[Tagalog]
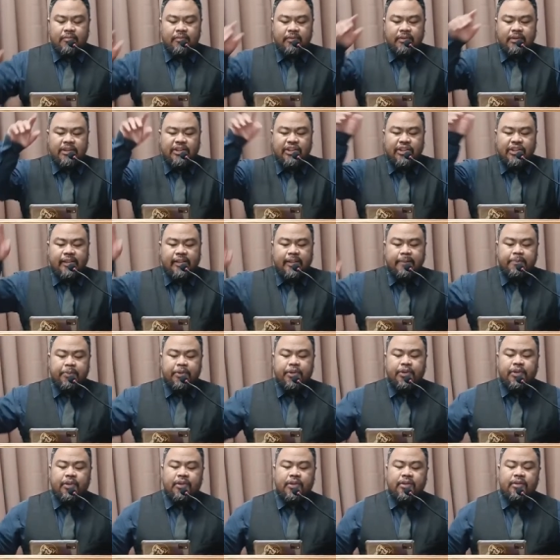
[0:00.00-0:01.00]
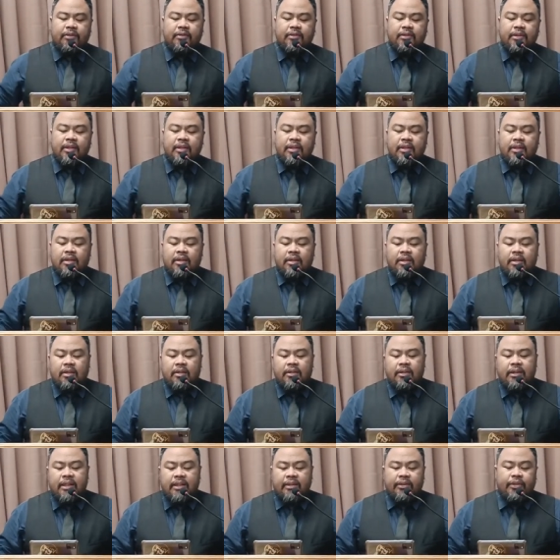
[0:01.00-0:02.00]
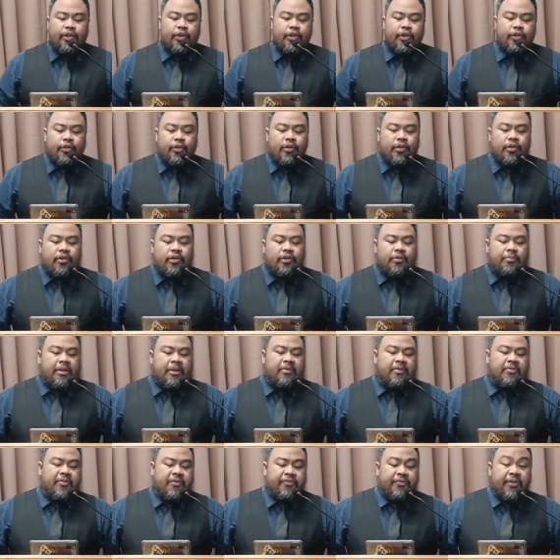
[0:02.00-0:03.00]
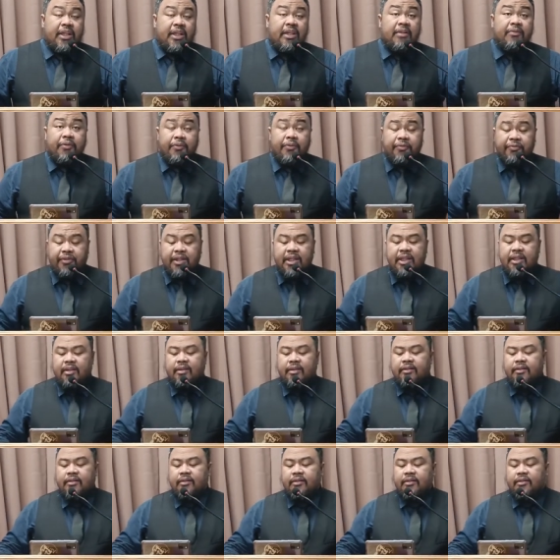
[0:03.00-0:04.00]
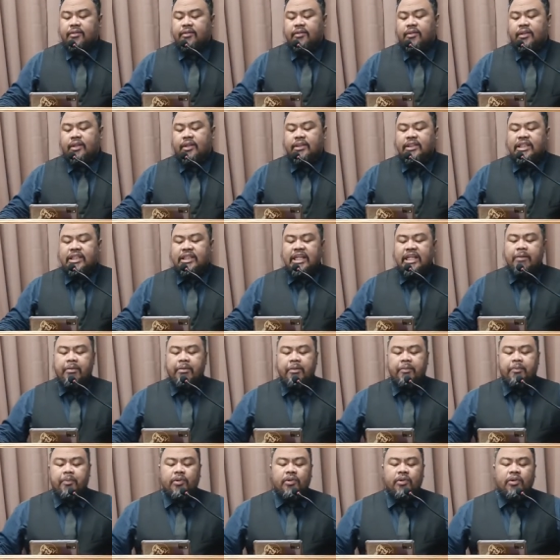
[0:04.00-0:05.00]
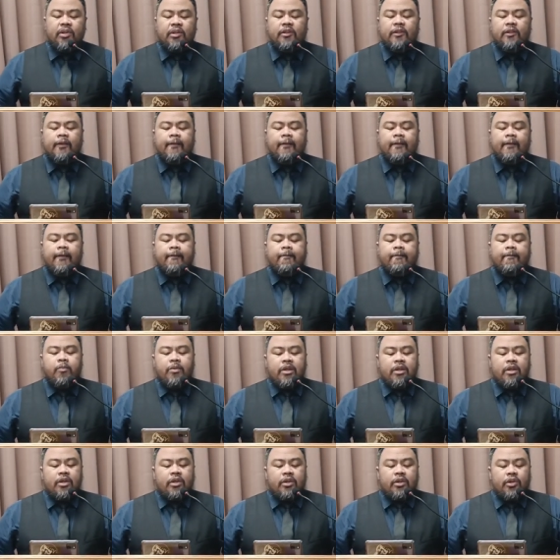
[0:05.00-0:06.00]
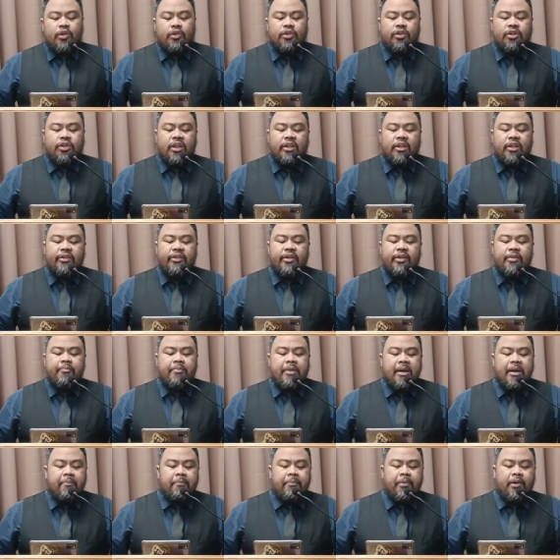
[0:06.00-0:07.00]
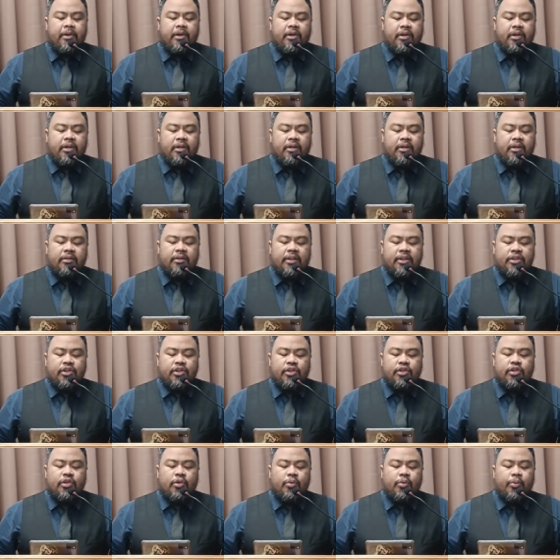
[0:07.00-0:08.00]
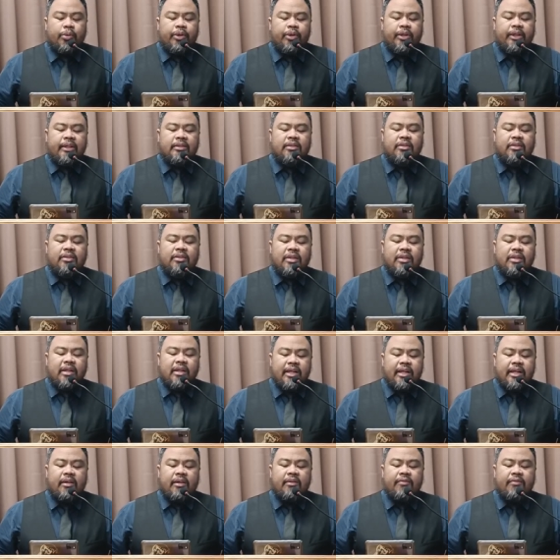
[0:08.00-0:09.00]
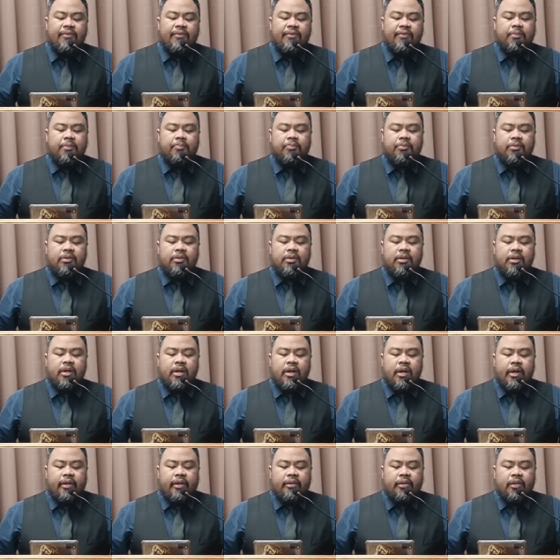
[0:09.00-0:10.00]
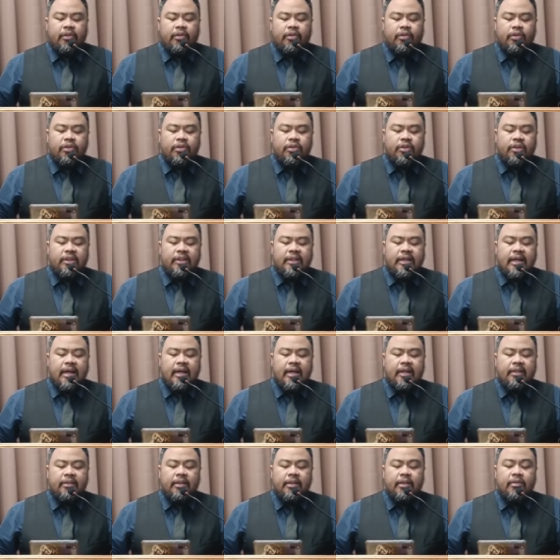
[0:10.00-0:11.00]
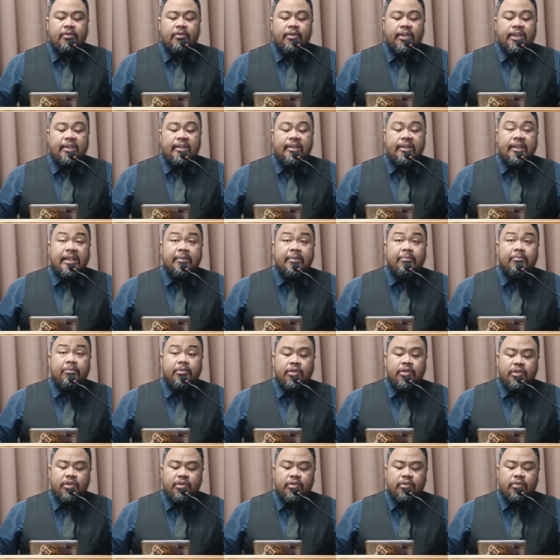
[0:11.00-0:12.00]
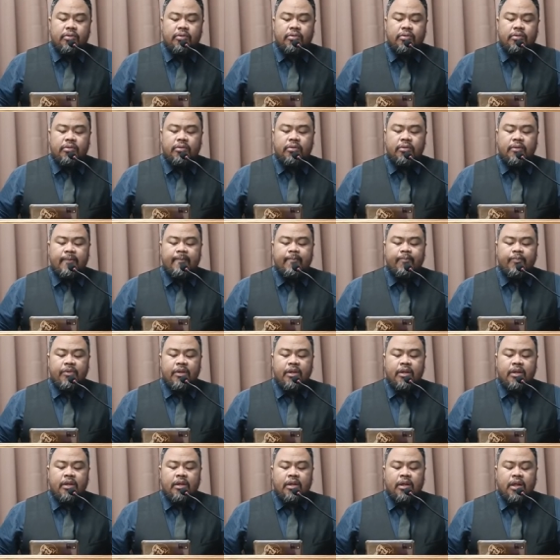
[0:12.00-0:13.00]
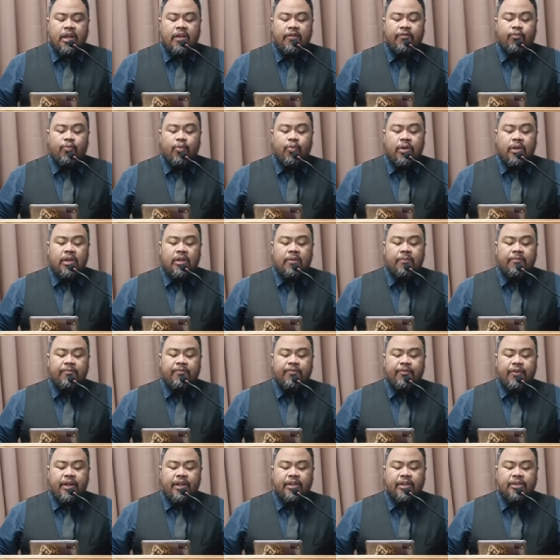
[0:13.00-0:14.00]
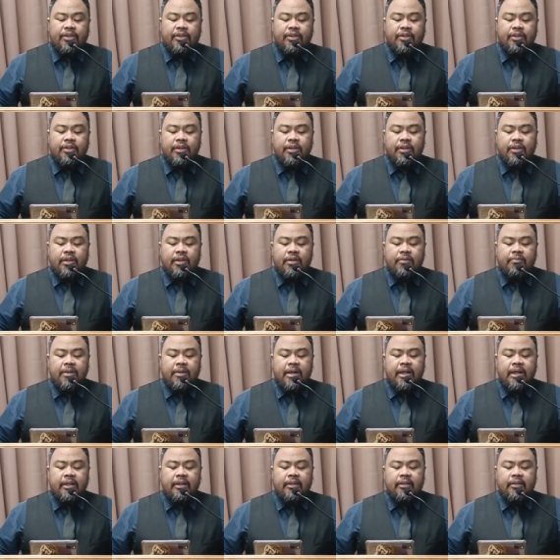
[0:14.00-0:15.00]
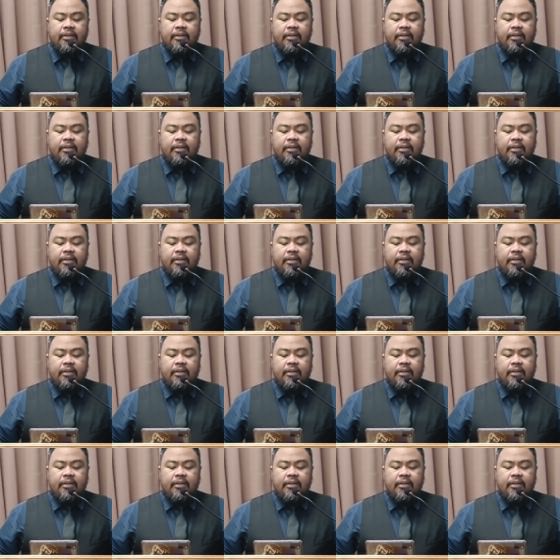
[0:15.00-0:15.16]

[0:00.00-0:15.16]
inscription ng Deuteronomy 15.15. Ang sabi po doon, You shall remember that you were a slave in the land of Egypt, and the Lord your God redeemed you. If we keep fresh in our mind,